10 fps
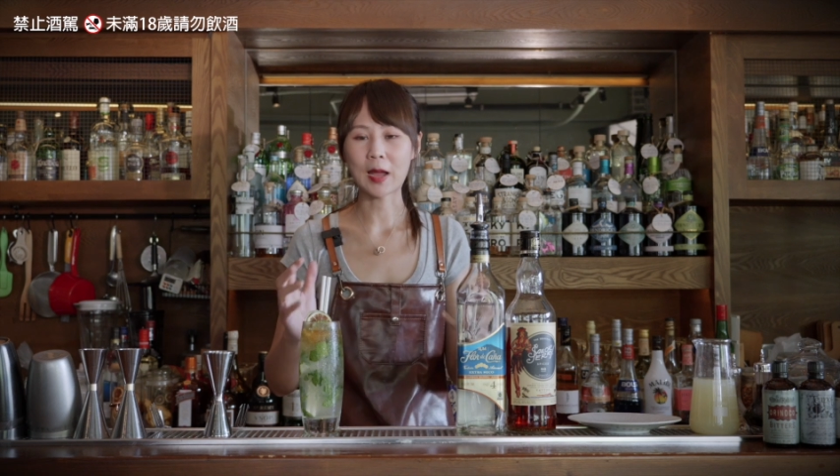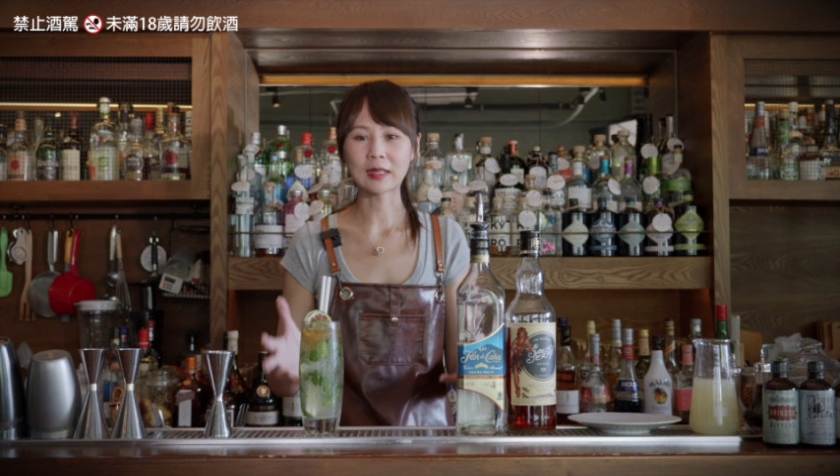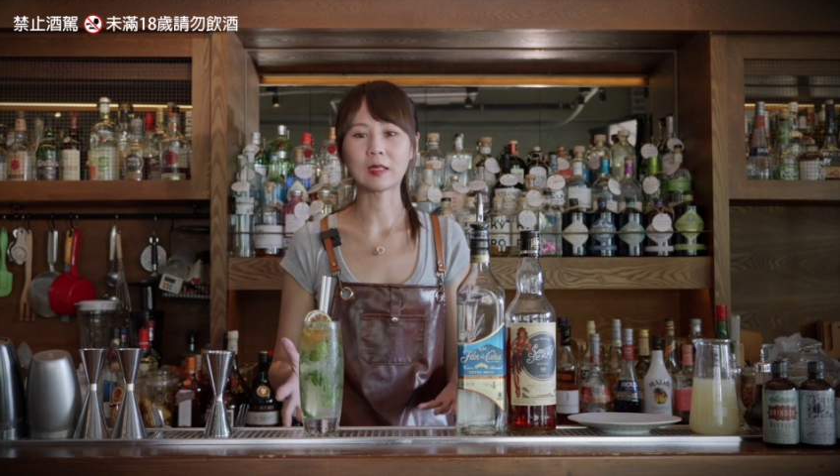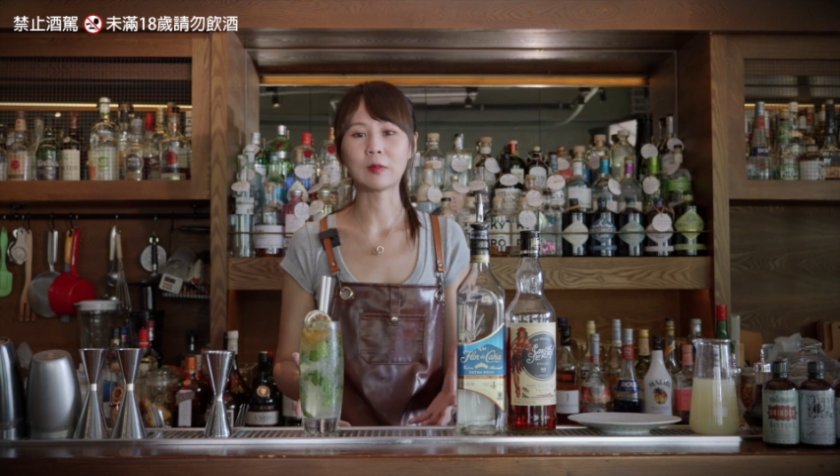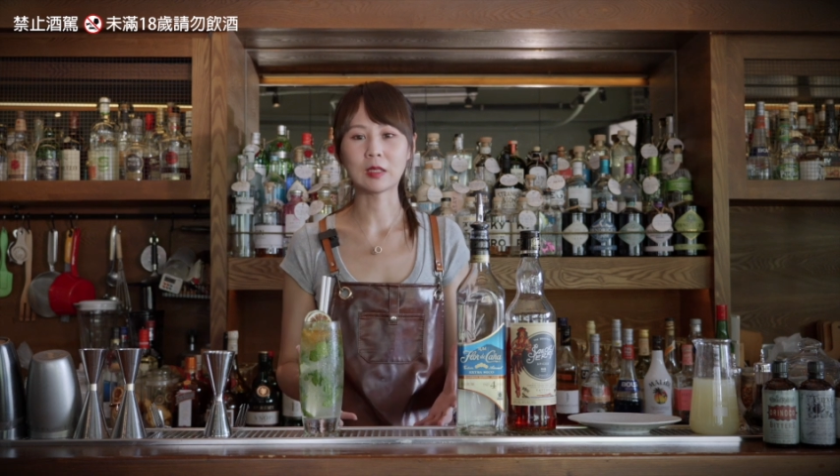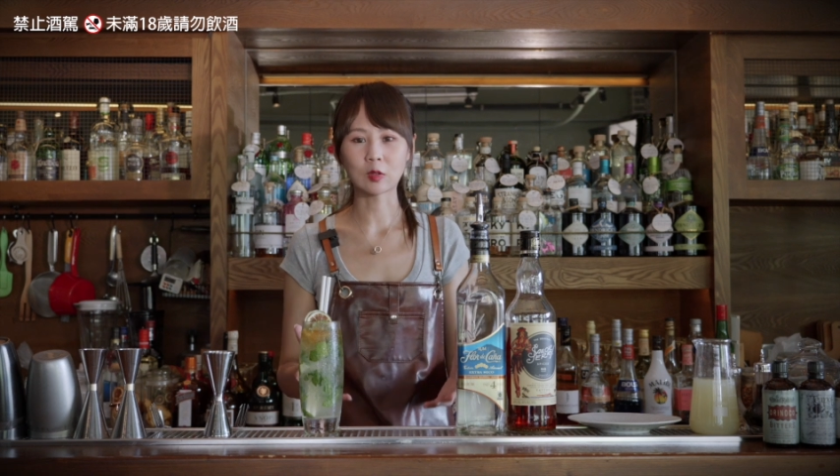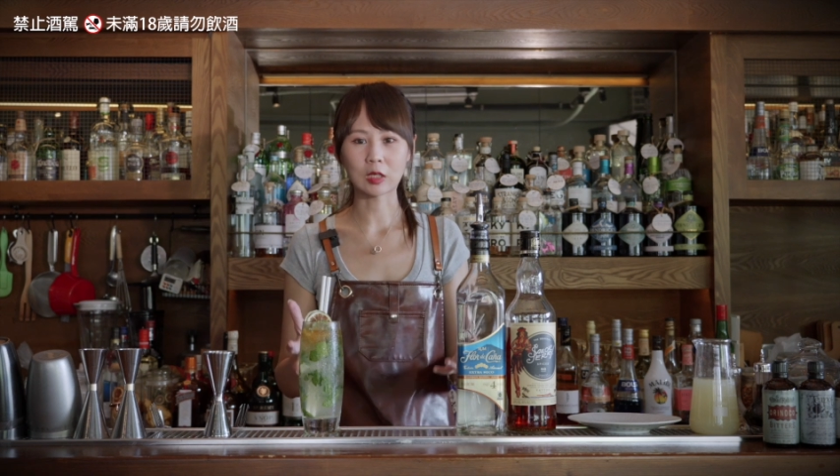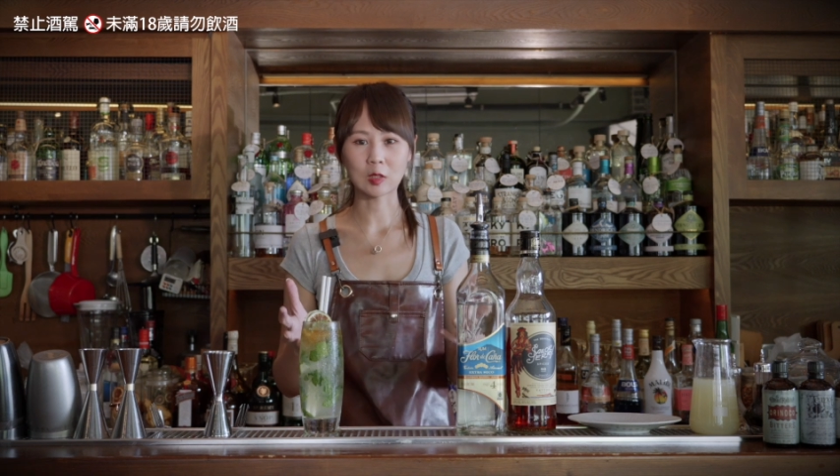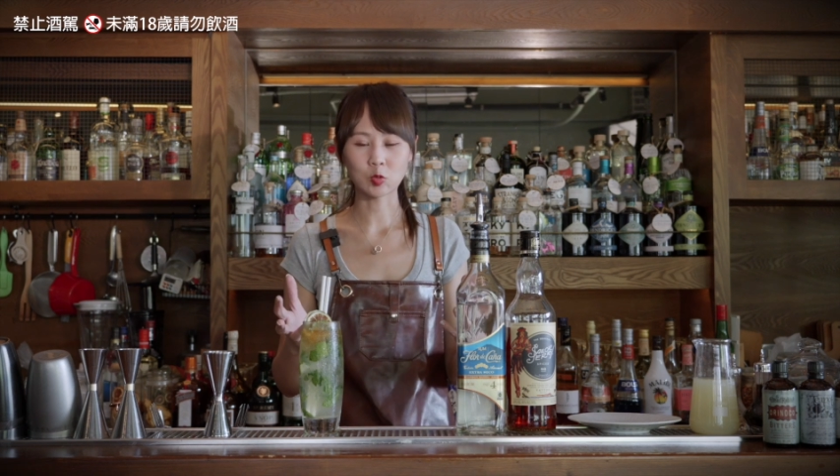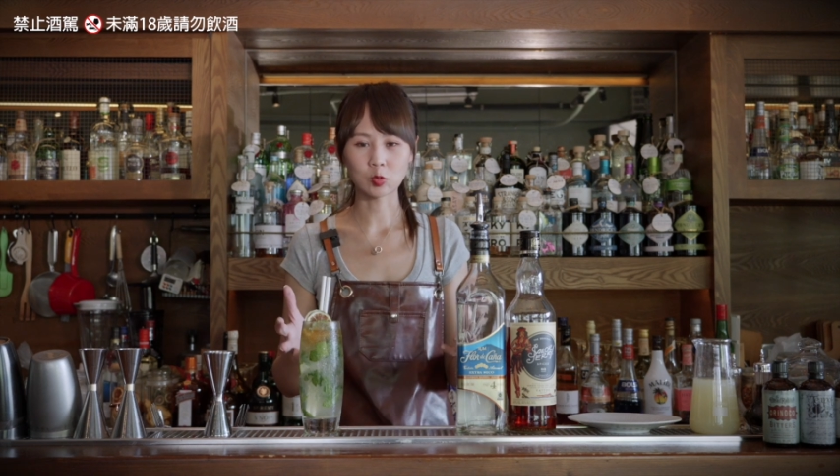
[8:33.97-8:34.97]
坝里面都
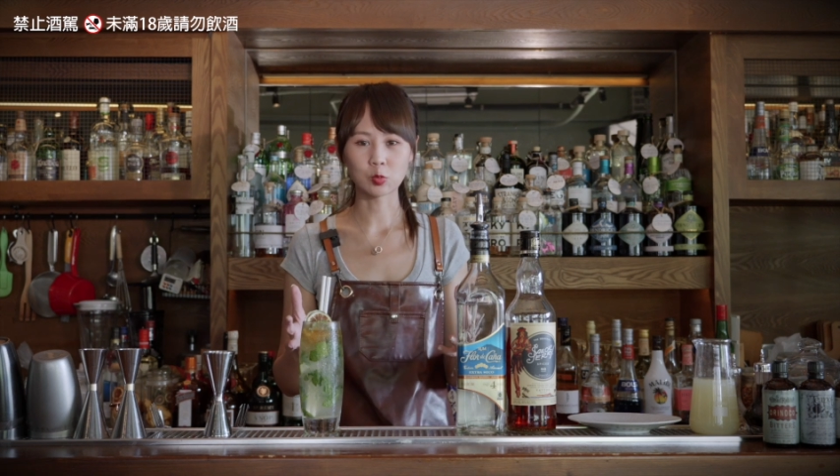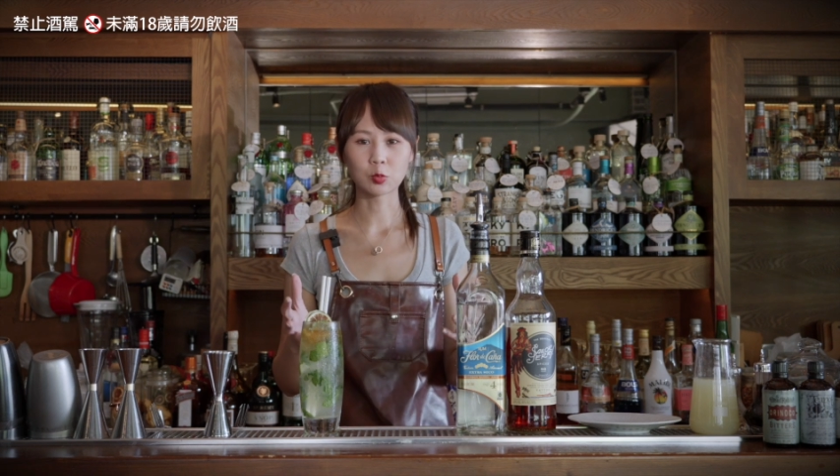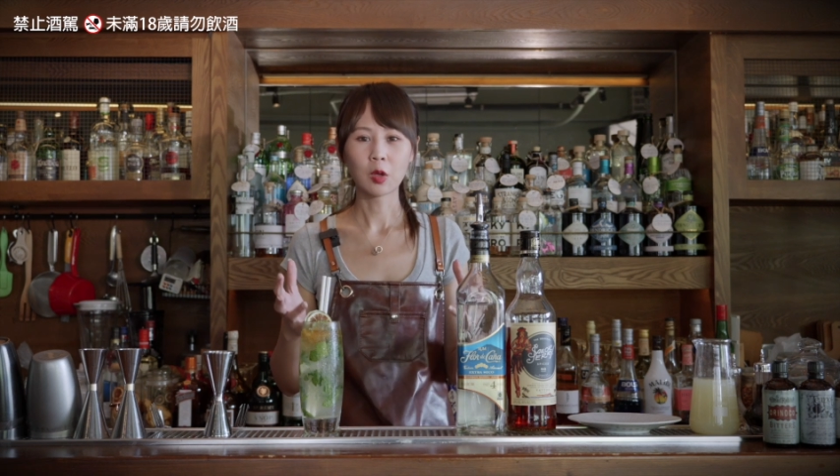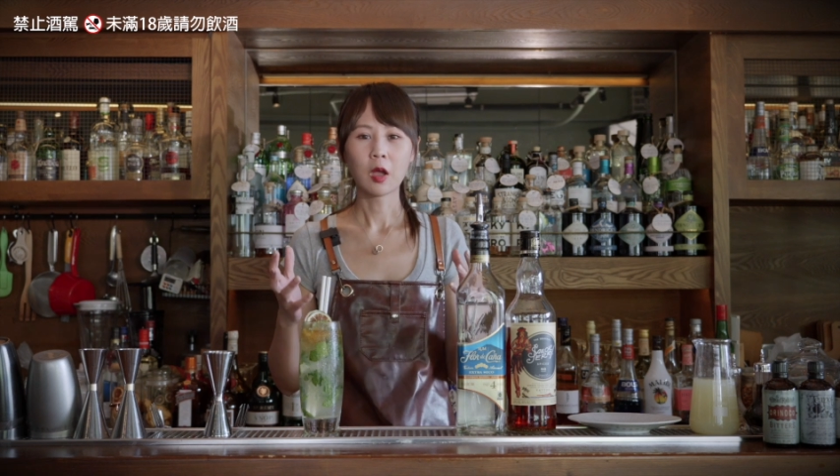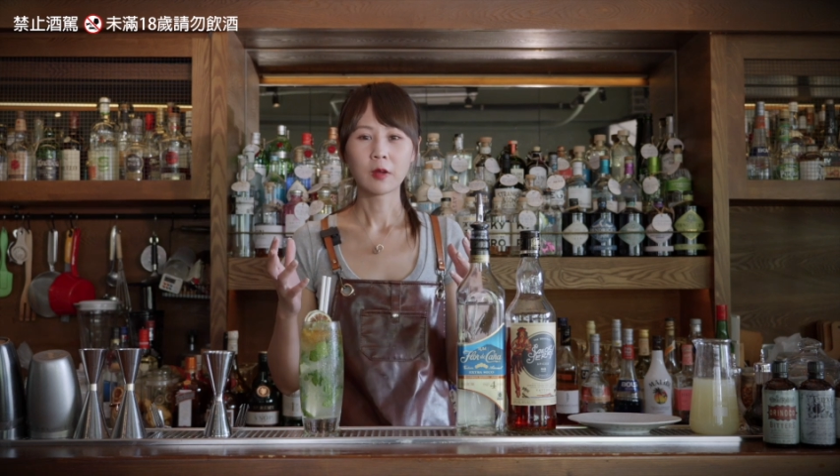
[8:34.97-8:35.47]
可以做出。